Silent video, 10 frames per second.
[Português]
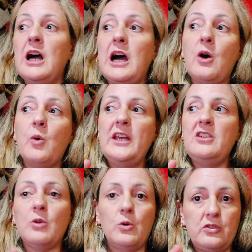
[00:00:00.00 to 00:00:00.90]

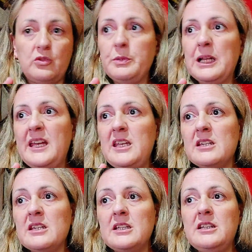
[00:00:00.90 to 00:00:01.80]
Always on Display
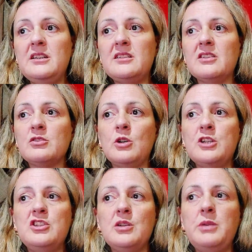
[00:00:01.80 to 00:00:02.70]
e sensor
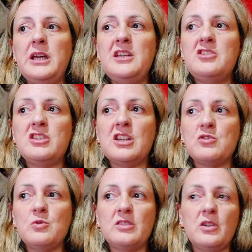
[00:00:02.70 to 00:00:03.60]
de ambiente que
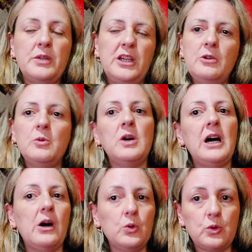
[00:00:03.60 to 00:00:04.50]
ajusta o brilho
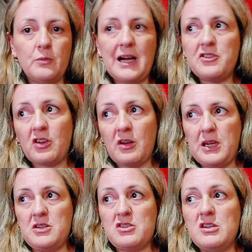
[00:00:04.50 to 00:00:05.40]

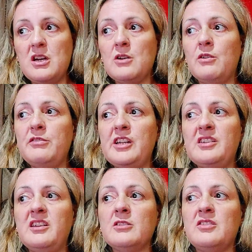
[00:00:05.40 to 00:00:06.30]
automaticamente,
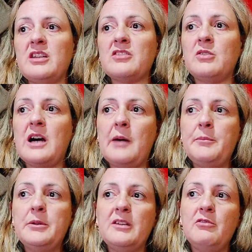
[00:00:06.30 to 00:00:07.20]
oferecendo acesso
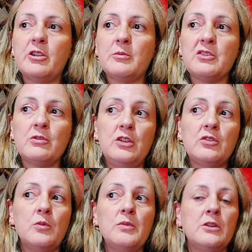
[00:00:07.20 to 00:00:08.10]
rápido a informações
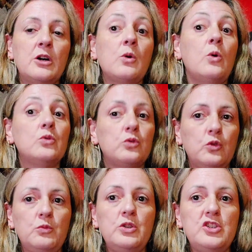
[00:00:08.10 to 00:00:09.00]
com menor
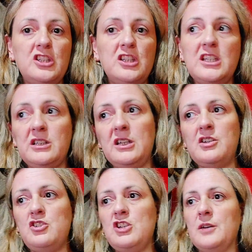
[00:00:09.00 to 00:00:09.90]
consumo de
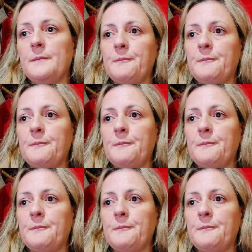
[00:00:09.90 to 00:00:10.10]
energia.